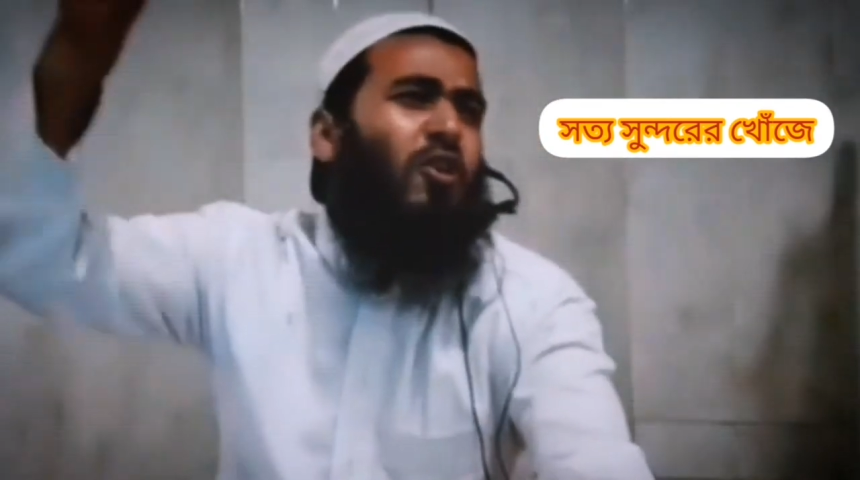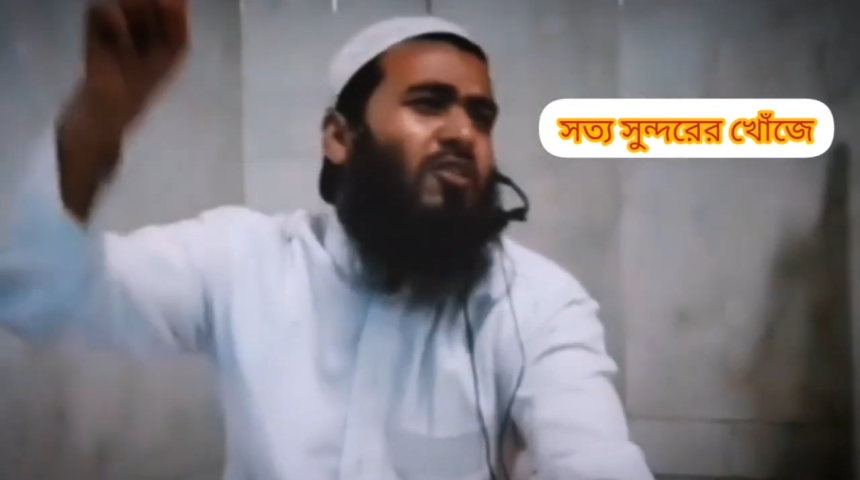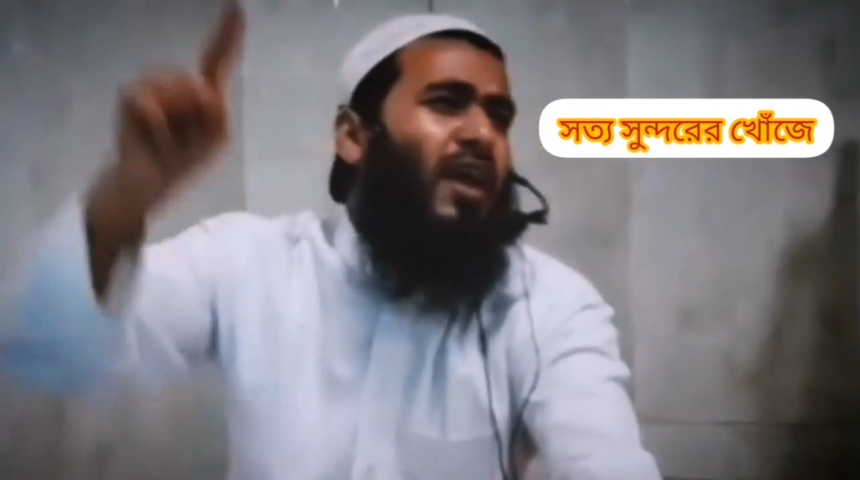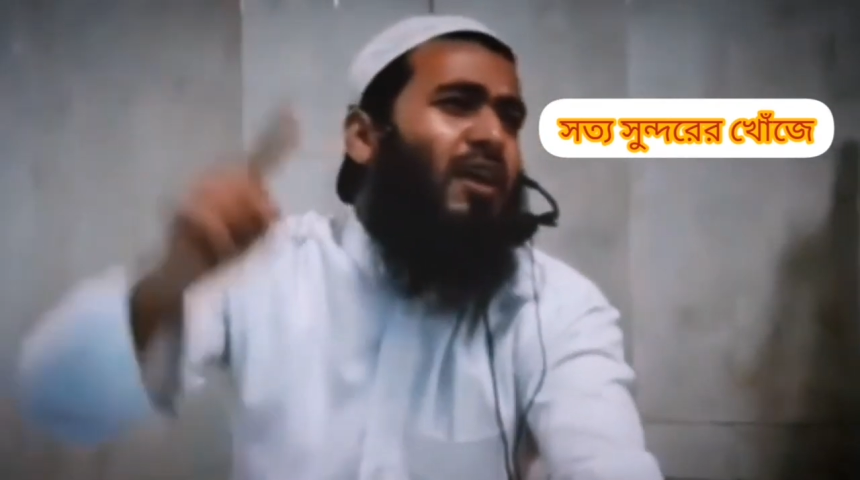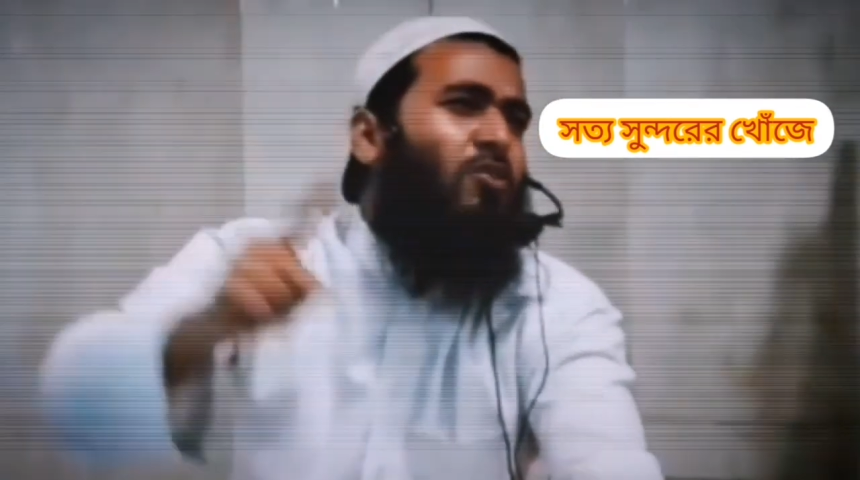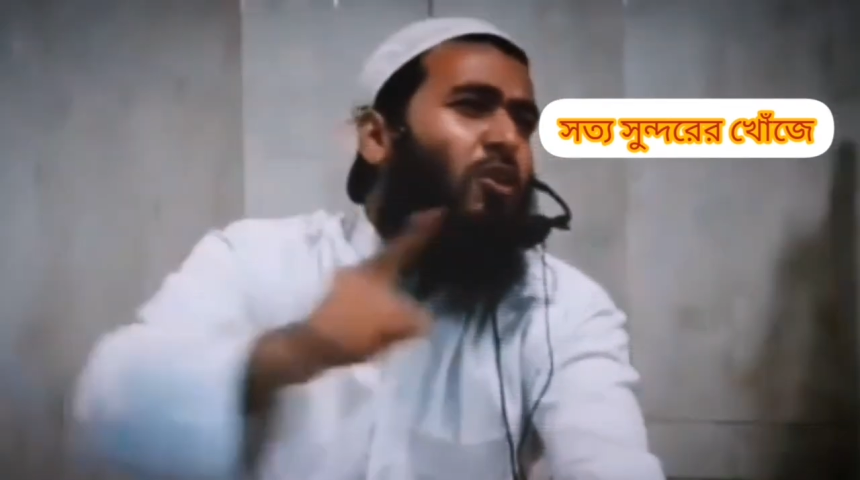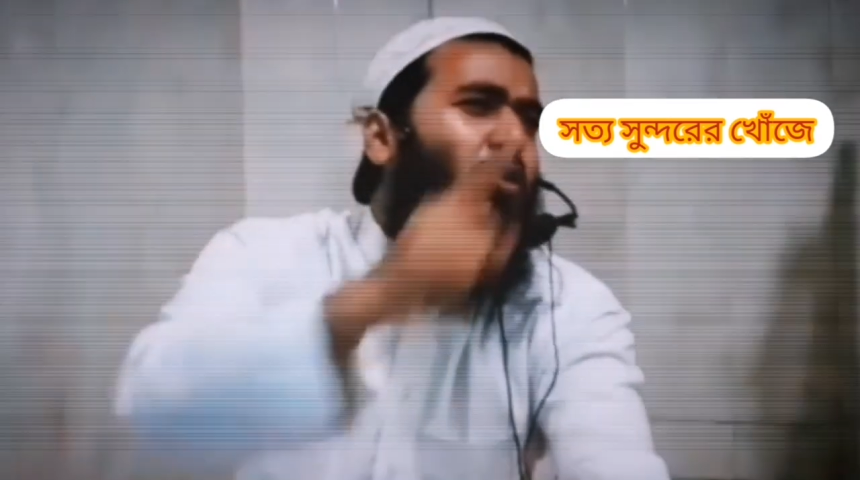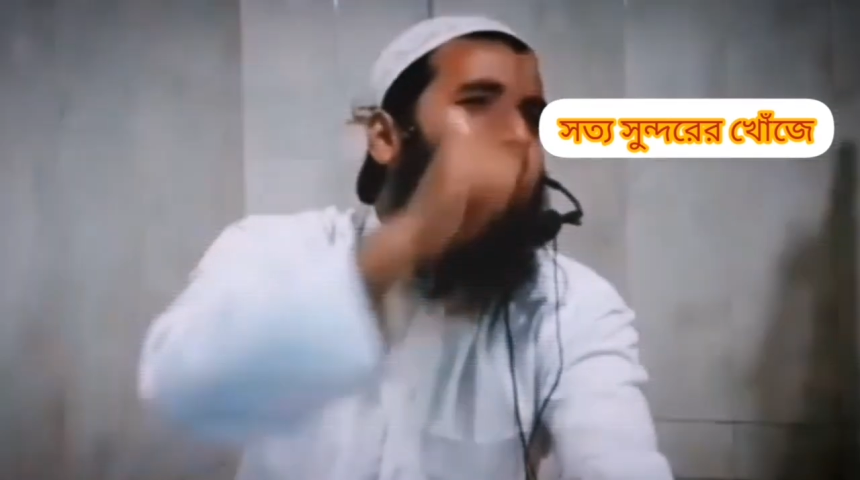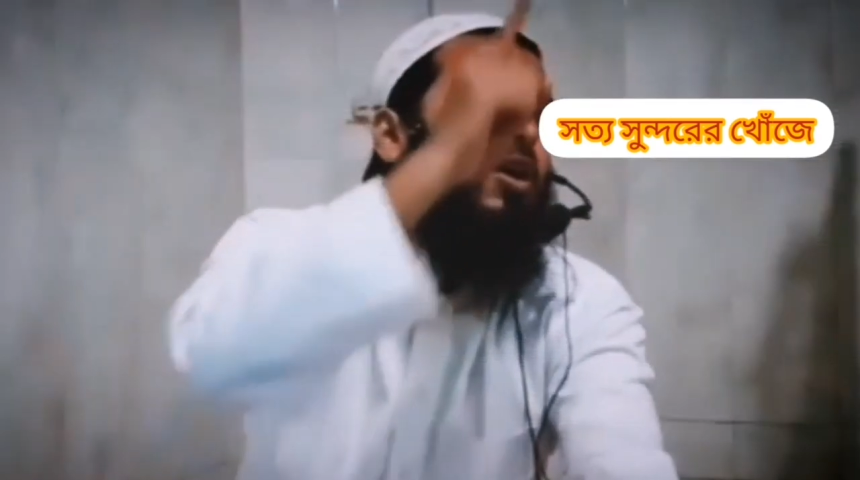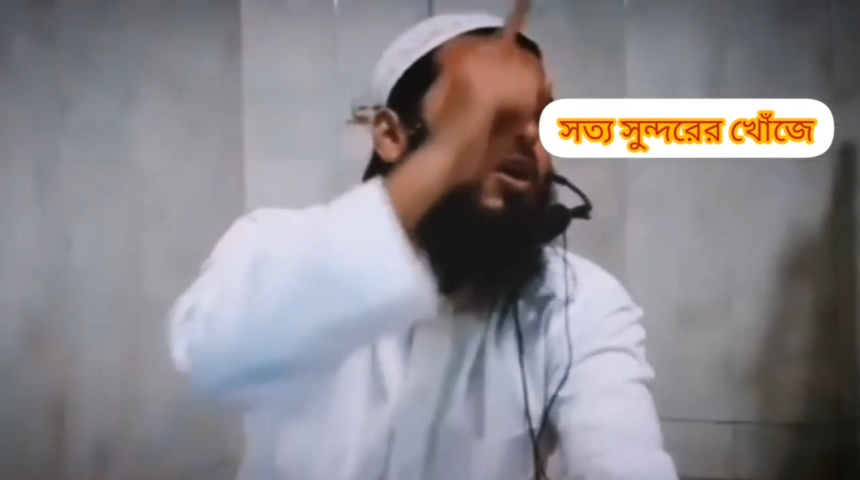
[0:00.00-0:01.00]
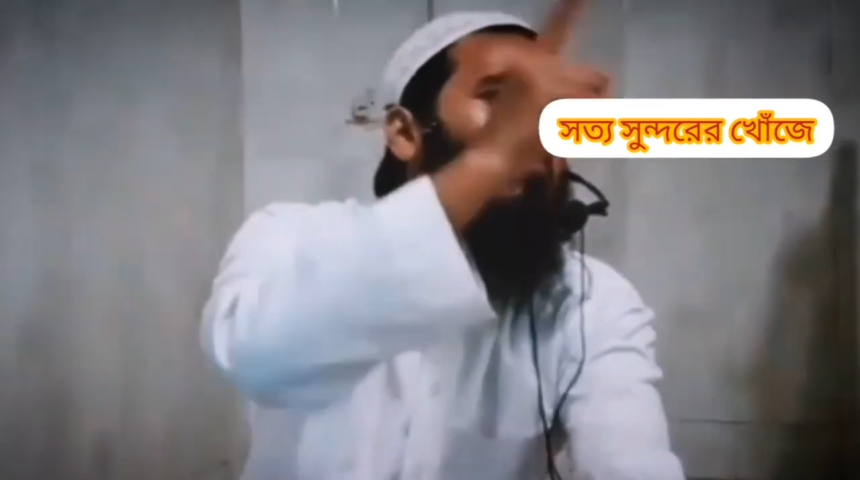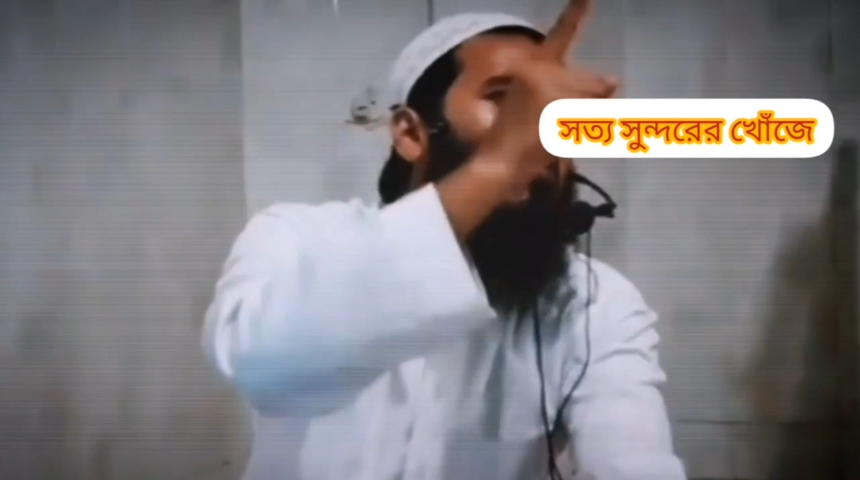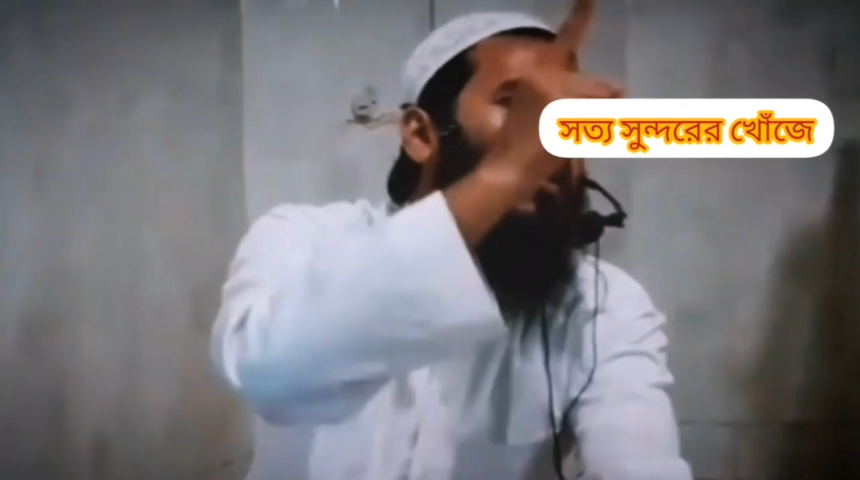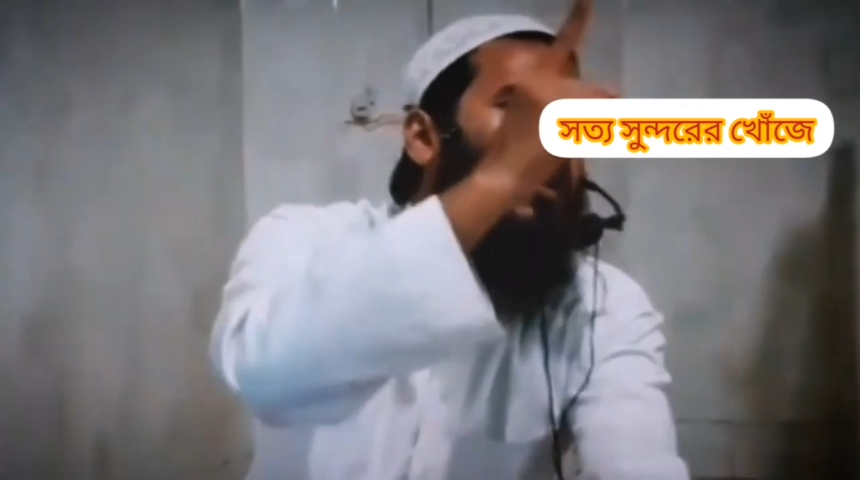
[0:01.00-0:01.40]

অন্যায় করো মনে